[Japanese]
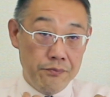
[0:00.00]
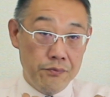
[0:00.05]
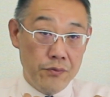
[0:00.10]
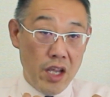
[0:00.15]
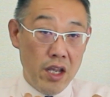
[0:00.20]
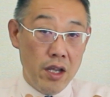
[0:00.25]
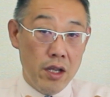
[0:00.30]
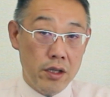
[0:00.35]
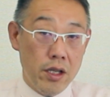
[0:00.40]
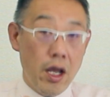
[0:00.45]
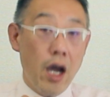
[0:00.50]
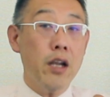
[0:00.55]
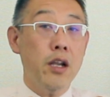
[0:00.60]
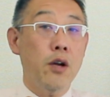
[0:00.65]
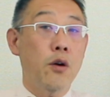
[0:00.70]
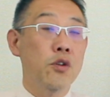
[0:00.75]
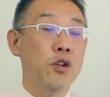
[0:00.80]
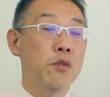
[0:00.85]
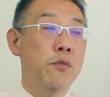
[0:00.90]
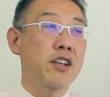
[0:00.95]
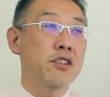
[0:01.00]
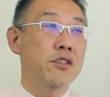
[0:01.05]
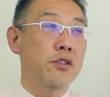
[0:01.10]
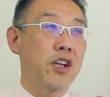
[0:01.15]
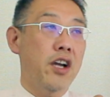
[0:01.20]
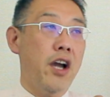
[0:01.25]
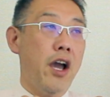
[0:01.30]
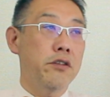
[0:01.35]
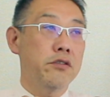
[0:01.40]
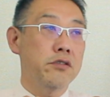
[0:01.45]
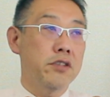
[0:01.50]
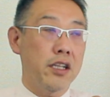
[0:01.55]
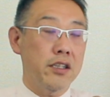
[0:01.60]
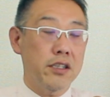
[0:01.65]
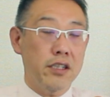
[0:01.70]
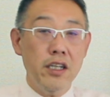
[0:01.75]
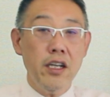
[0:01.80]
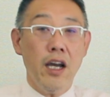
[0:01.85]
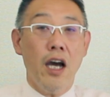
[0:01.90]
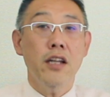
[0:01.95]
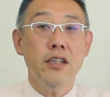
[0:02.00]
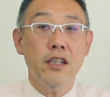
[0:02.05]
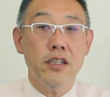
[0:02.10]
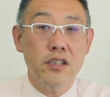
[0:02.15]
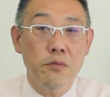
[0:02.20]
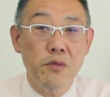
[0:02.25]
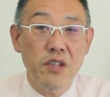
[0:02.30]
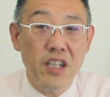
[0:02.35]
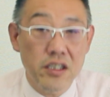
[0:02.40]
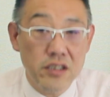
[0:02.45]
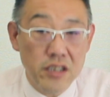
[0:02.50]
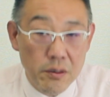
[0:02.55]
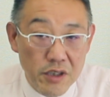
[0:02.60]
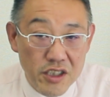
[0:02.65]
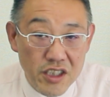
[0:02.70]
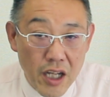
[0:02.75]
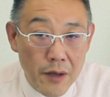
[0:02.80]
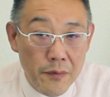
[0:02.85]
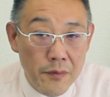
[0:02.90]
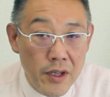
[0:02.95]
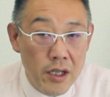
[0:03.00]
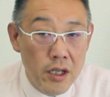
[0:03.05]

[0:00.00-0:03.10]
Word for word: ね、だからこのマンションで買えるんだって言い張った人もいらっしゃいました。